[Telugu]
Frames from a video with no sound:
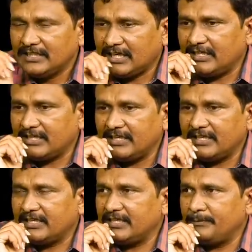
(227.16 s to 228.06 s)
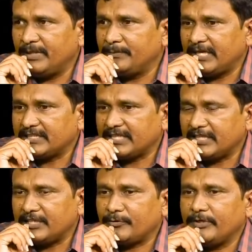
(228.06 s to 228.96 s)
వాళ్ళకి ఇబ్బంది పెడతారు
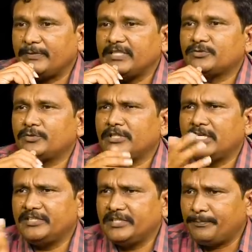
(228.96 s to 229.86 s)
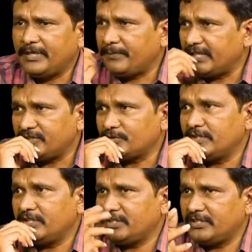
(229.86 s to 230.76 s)
అనేటువంటి పరిస్థితి ఉండేది వాళ్ళు చెప్పినా
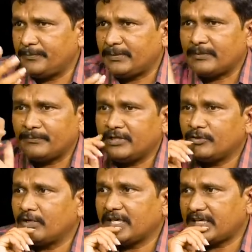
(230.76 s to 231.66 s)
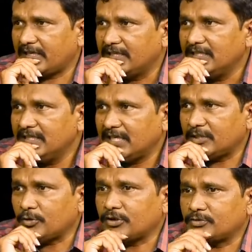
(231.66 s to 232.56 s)
పట్టించుకునేది లేదు డిపార్ట్మెంట్లు కూడా అక్కడ
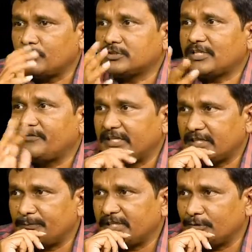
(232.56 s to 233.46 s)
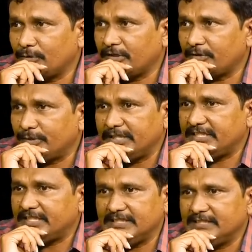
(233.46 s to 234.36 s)
అదొక సోర్స్ ఆఫ్ ఇన్కమ్ కింద ఉన్నటువంటి
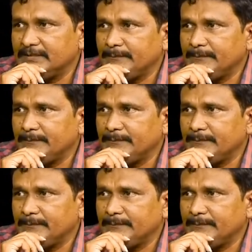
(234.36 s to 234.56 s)
స్టేజ్